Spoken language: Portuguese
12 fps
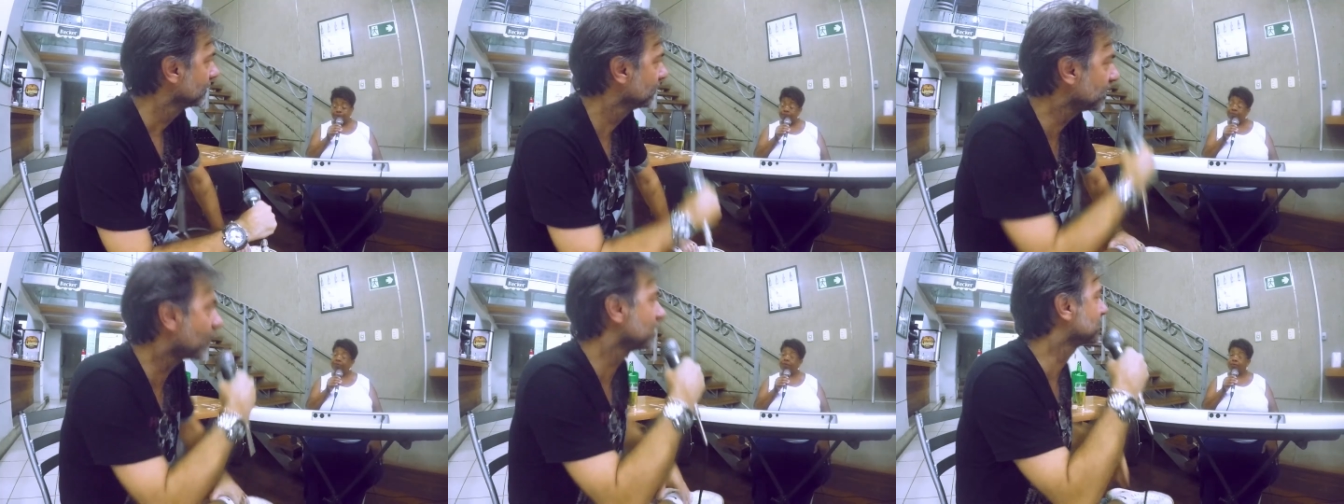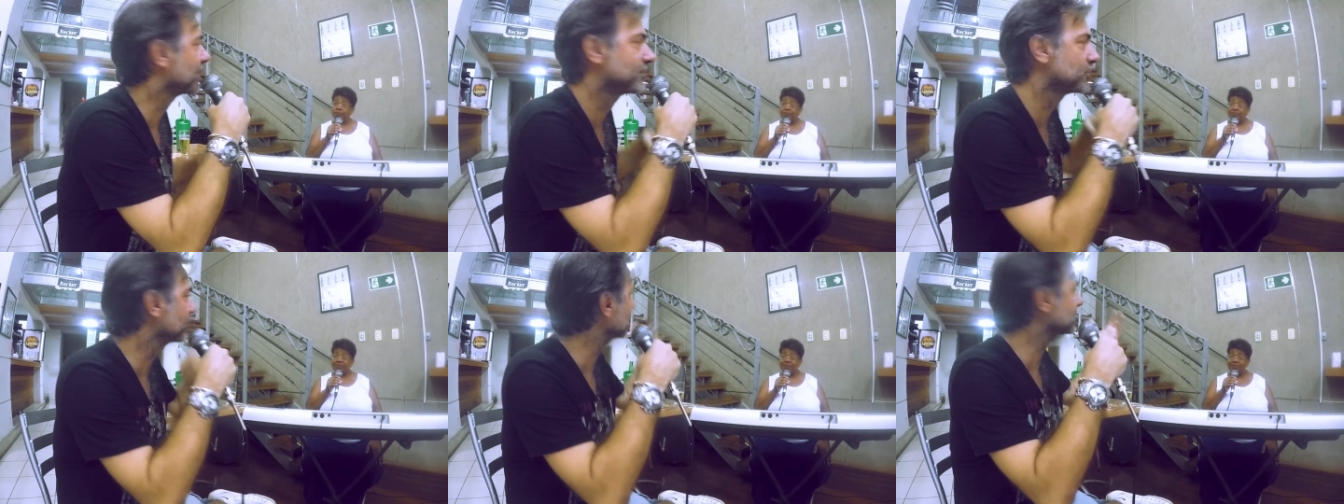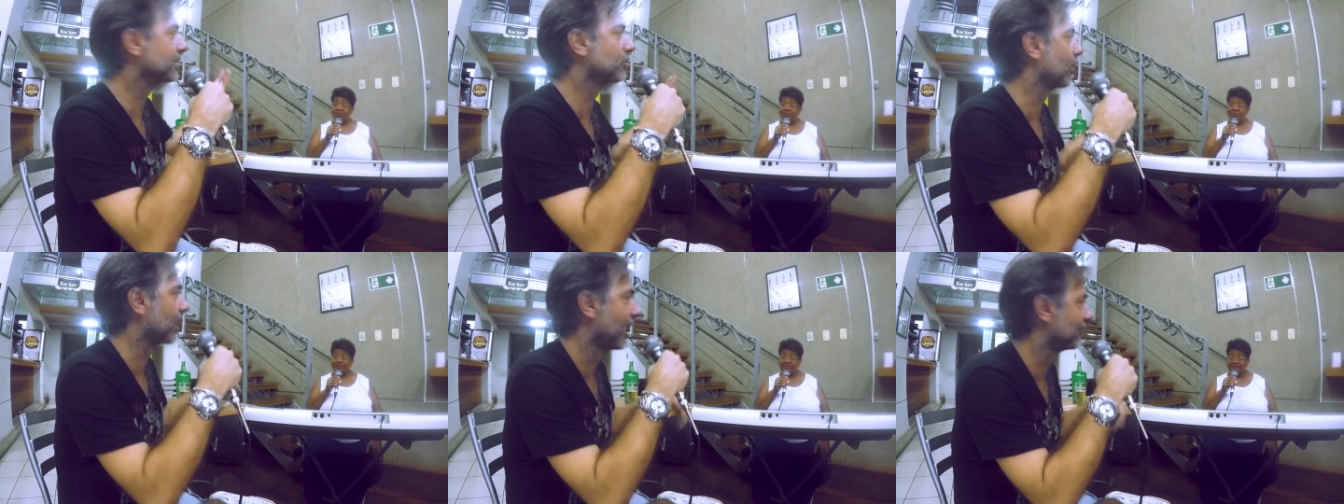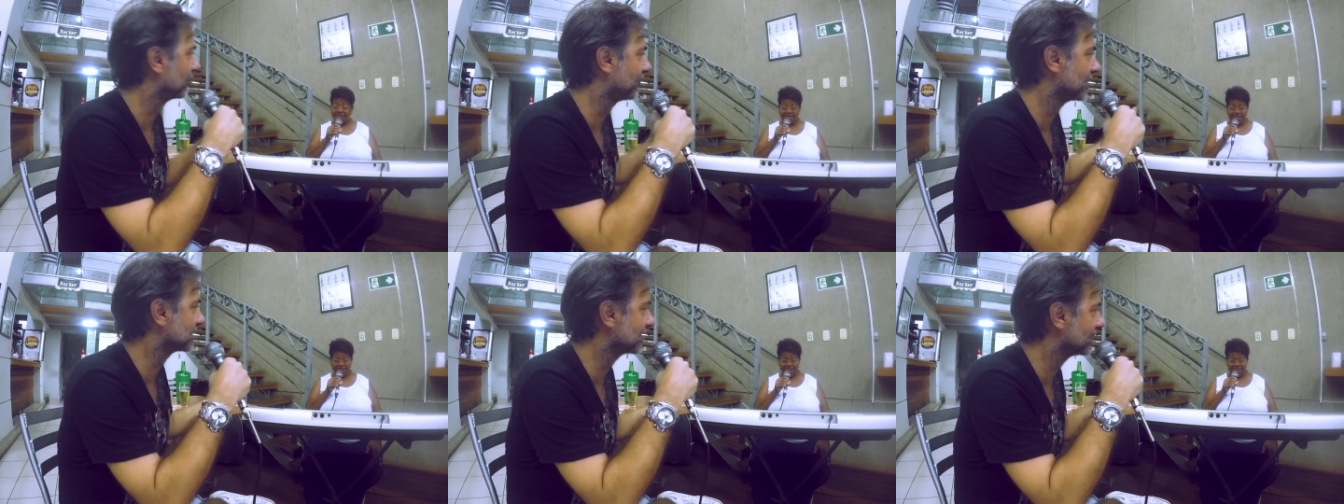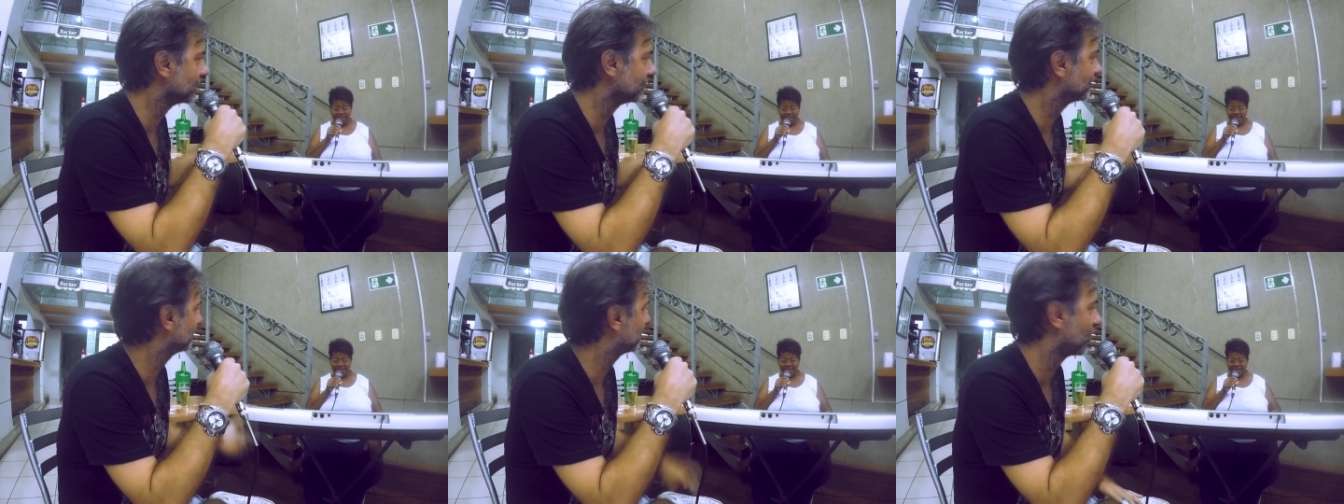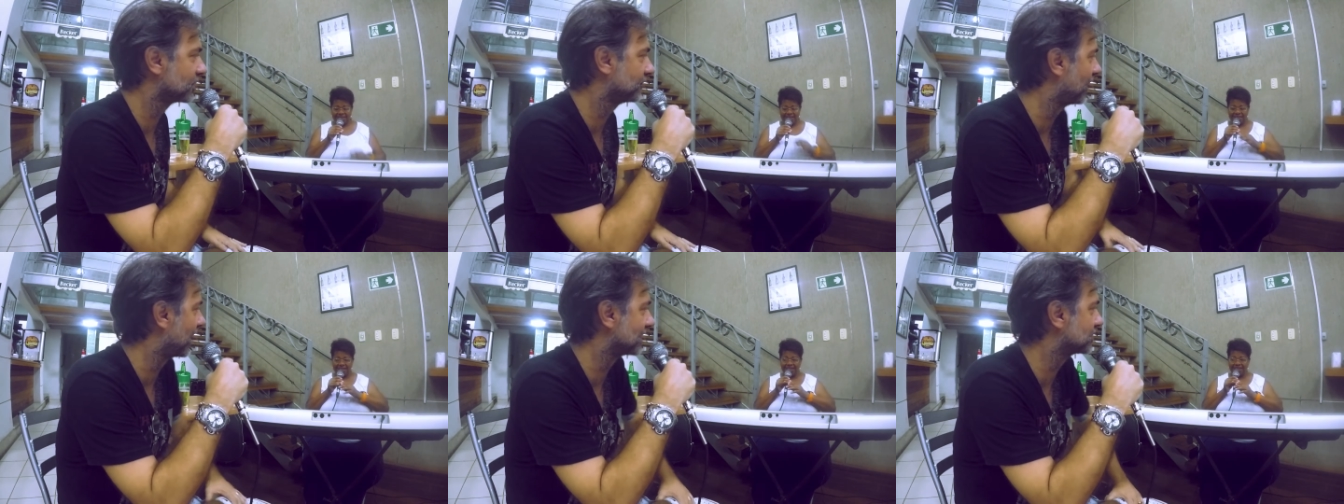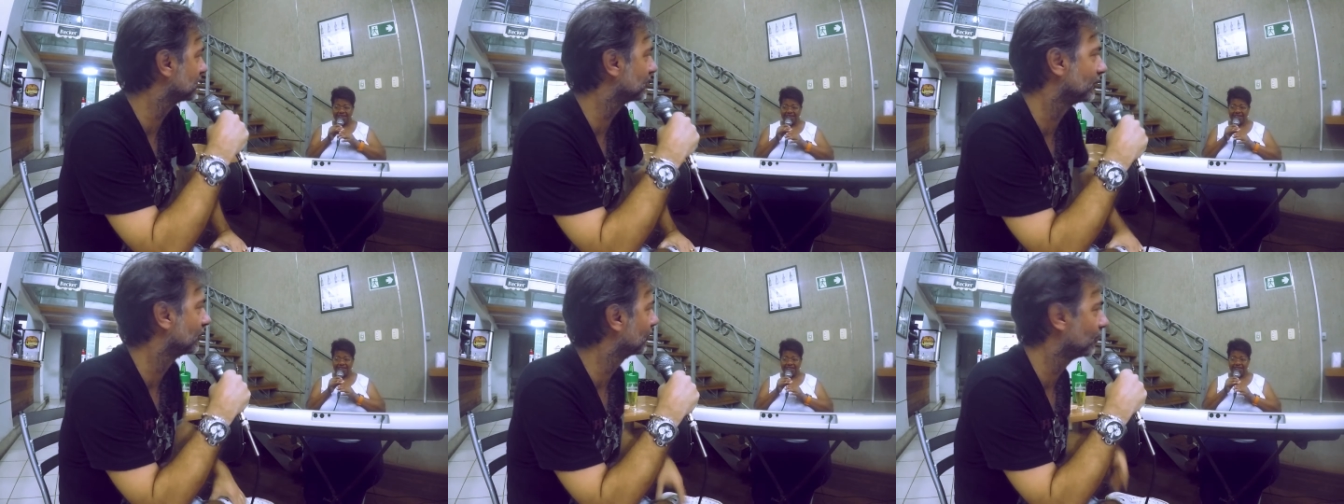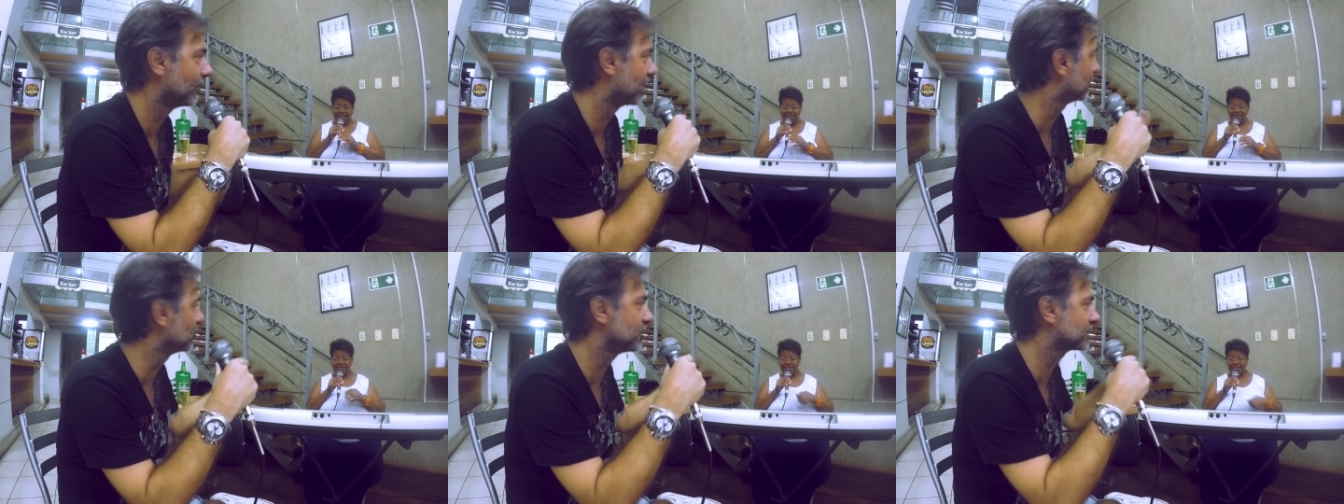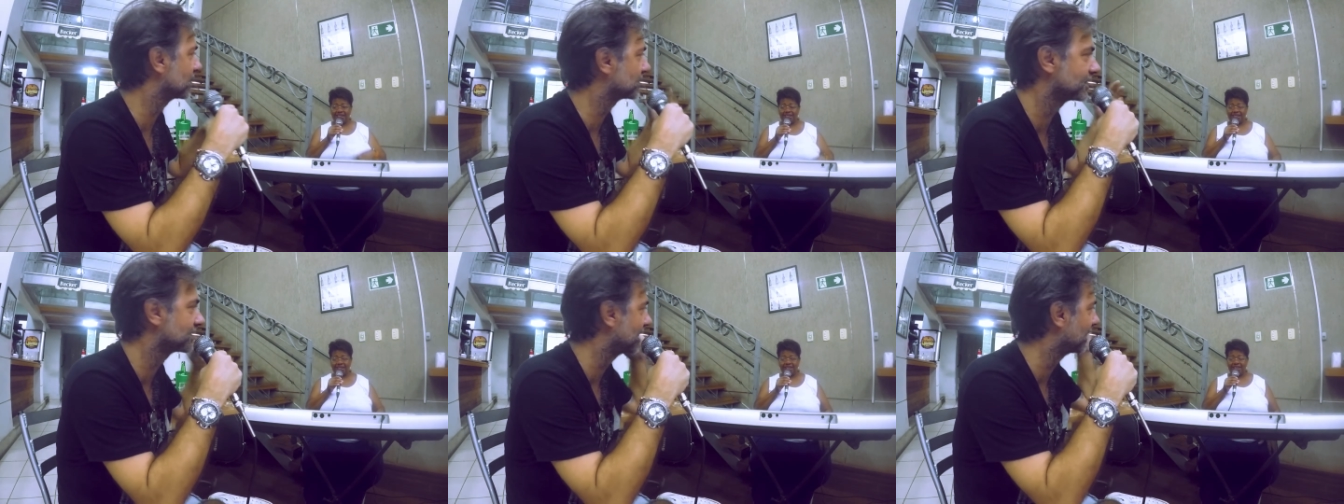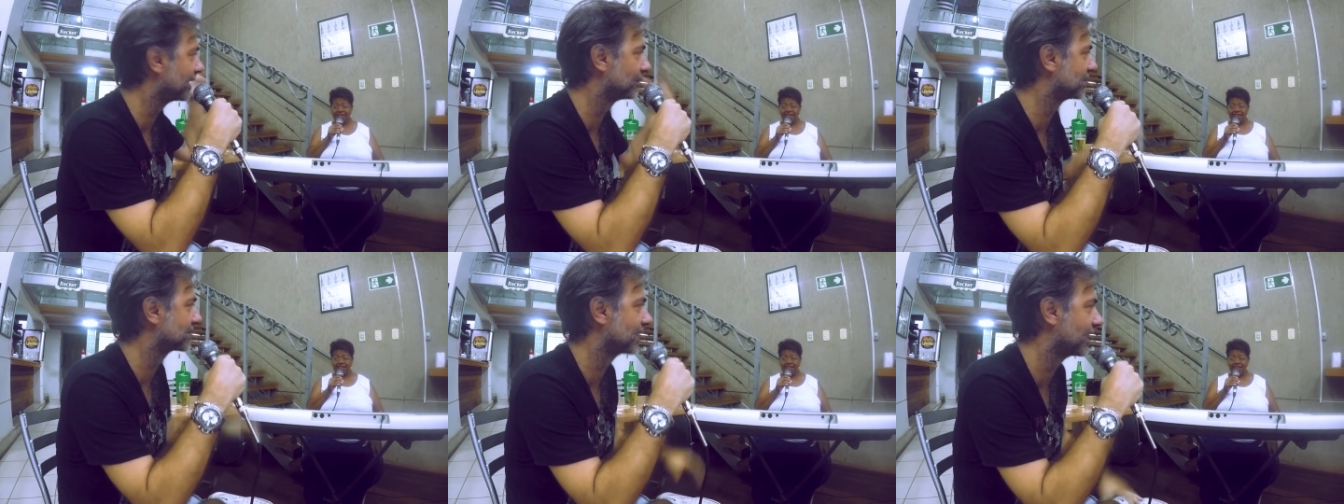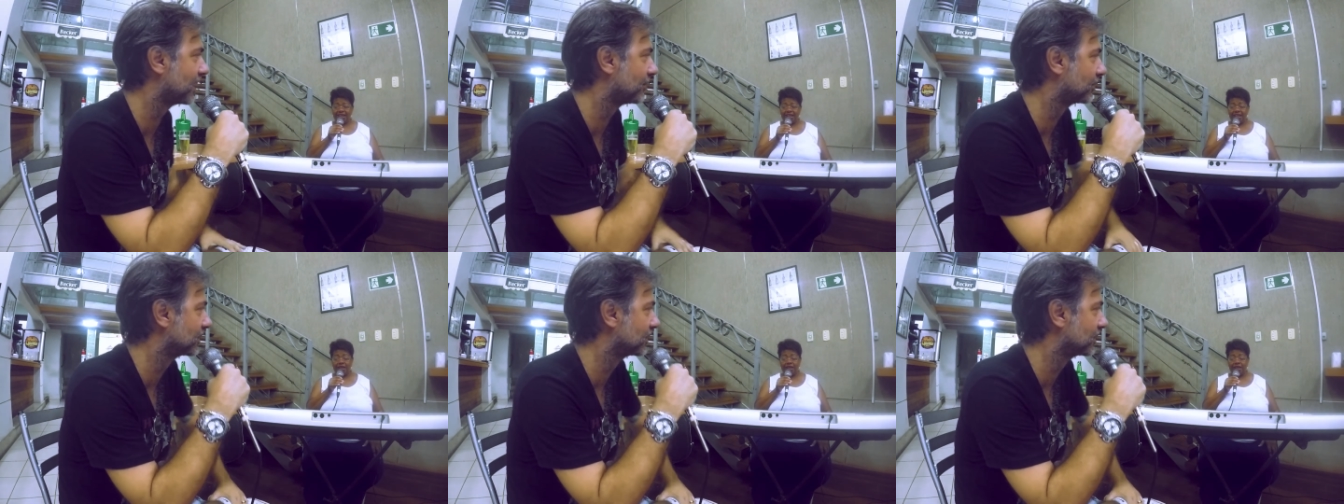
Me dá um exemplo, assim, o que, é que você tocava? Você pode falar assim, uma música assim, que você lembra dessa época